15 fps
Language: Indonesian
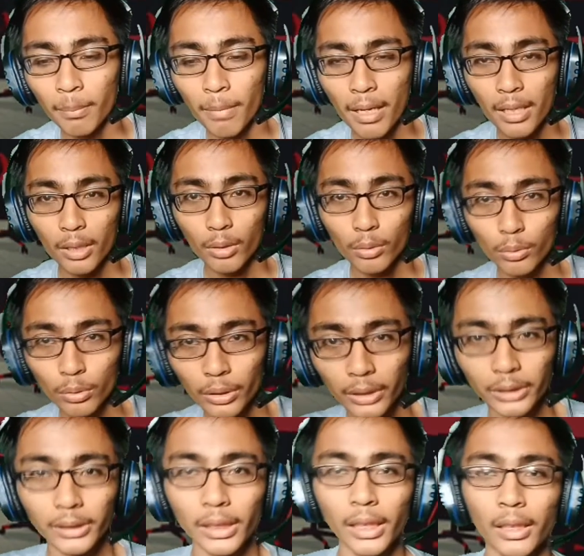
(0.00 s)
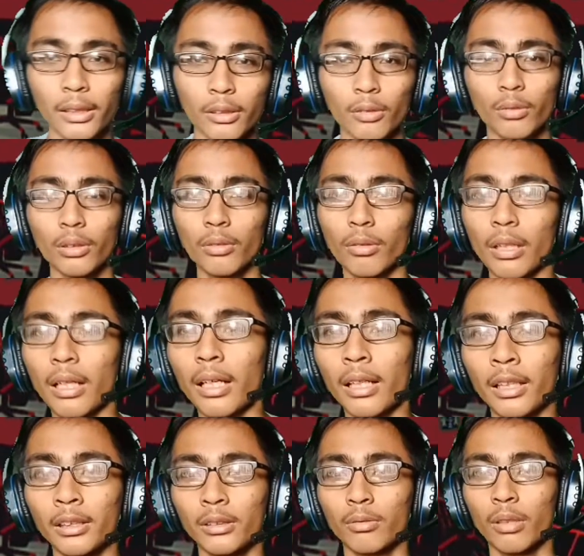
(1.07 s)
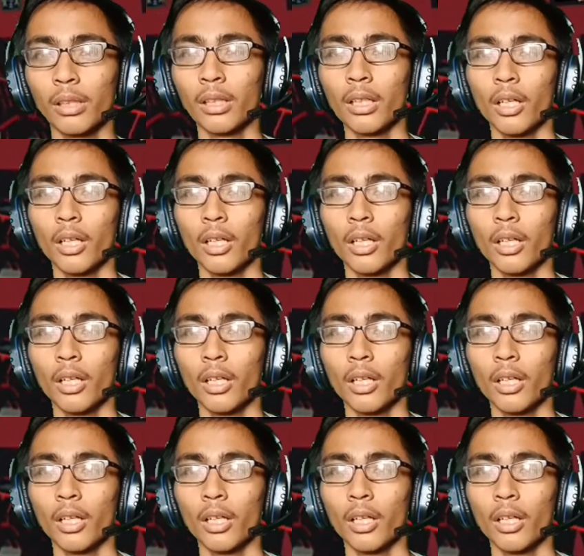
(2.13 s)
baru guys ya Duh, ini kurang kanan juga.